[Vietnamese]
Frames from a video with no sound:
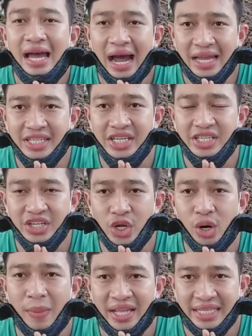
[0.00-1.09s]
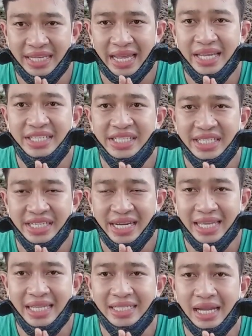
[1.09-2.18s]
A Di Rị Đô Bà Tị, A Di Rị
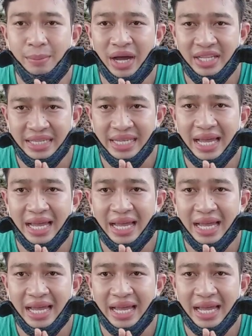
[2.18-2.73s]
Đa Tắc Đam Bà Tị,